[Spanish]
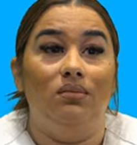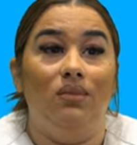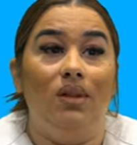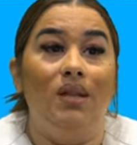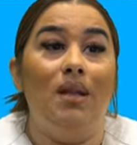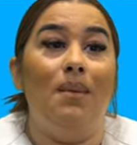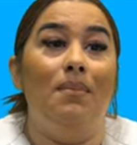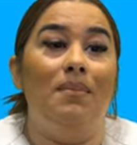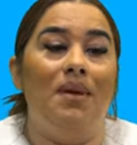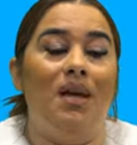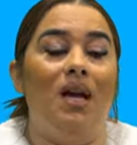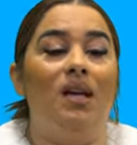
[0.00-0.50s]

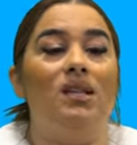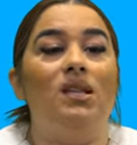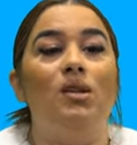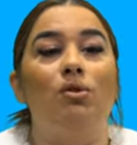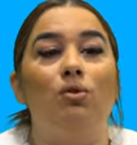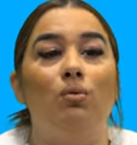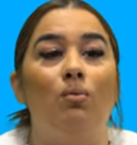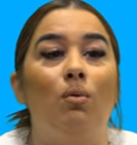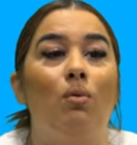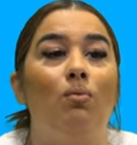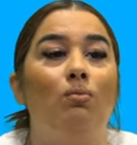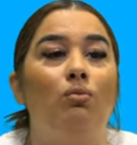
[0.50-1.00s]
Y en mi casa
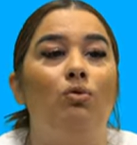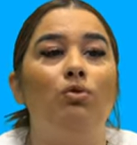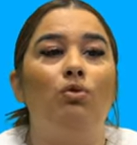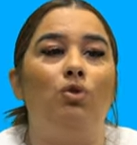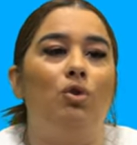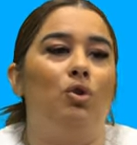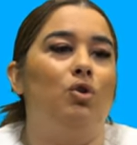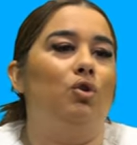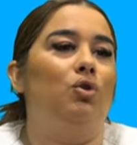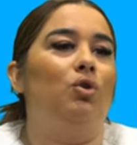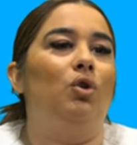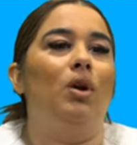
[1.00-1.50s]
somos
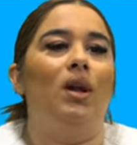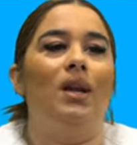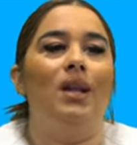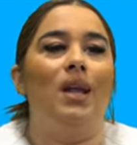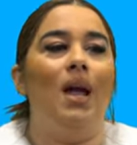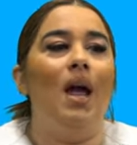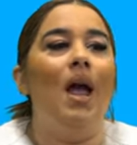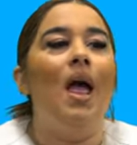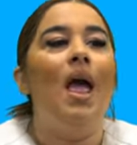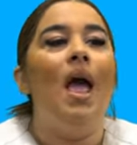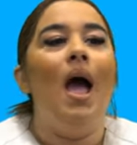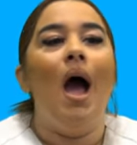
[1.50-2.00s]
muchos, yo no
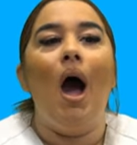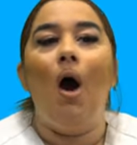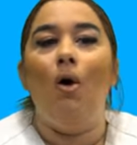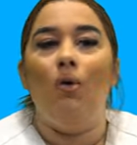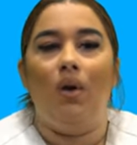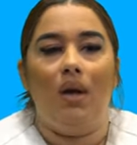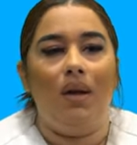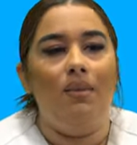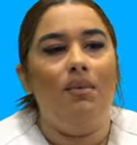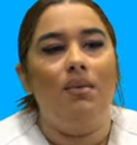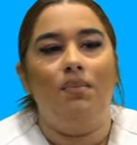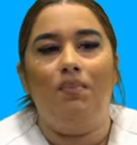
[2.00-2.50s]
quería,
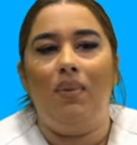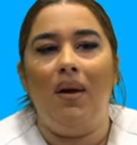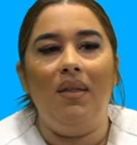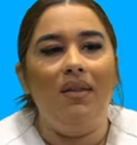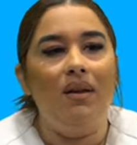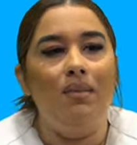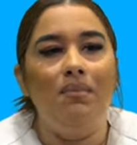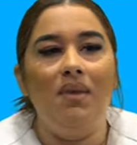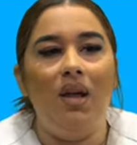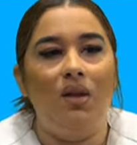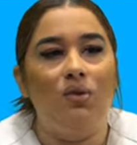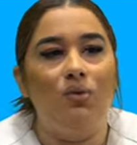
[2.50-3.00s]
aunque mis
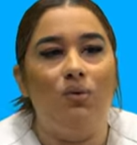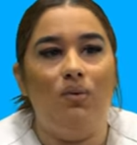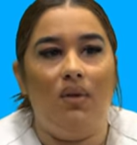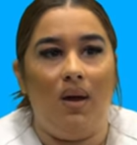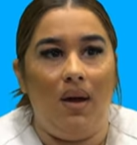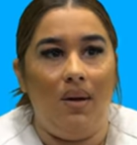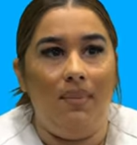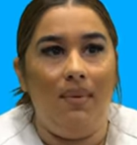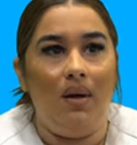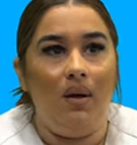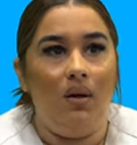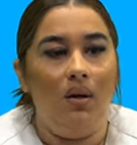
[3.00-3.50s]
padres me
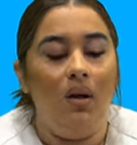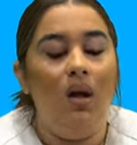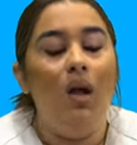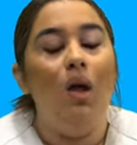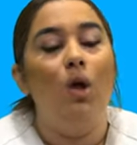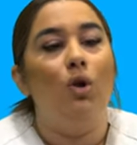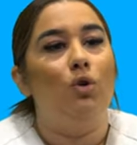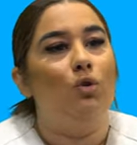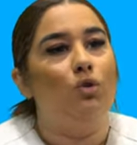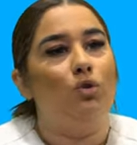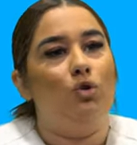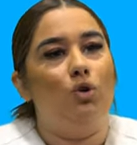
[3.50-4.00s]
ayudaban,
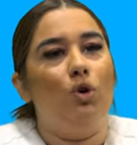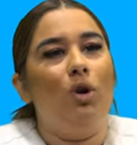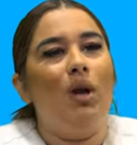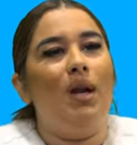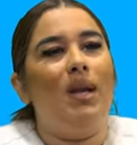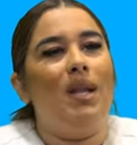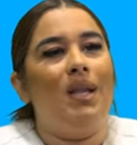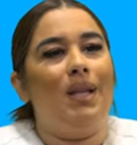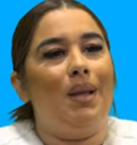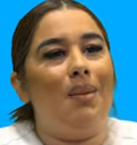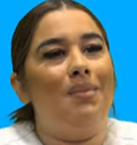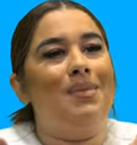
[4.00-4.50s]
yo
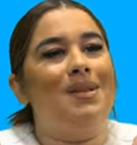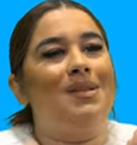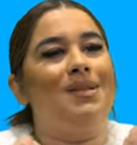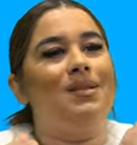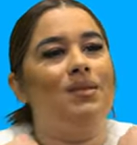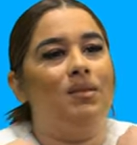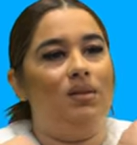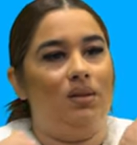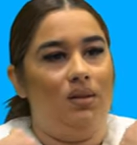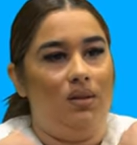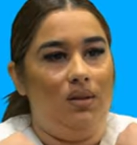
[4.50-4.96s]
quería también